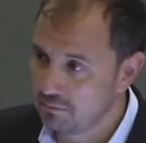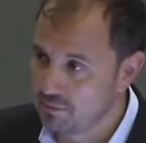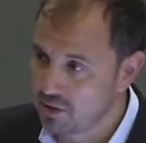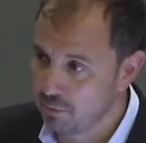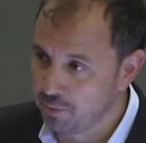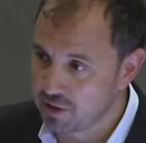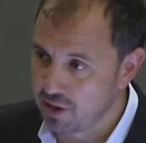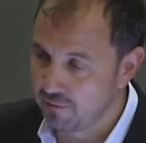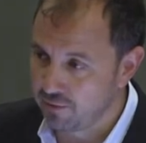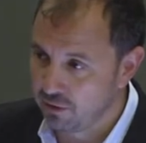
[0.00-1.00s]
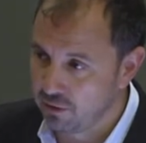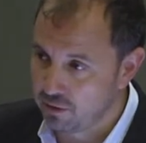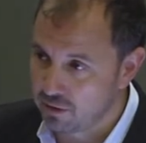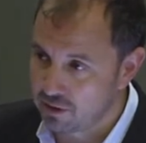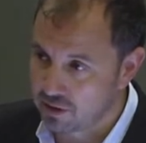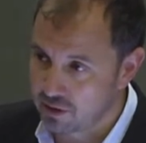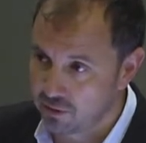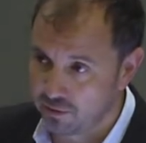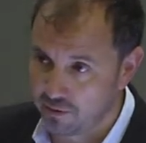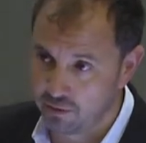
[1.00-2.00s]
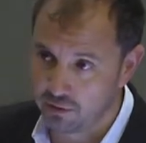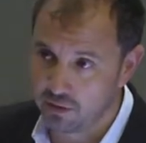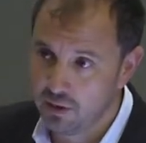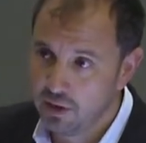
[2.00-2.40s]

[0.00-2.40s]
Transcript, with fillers: Siempre se ha defendido desde esta asociación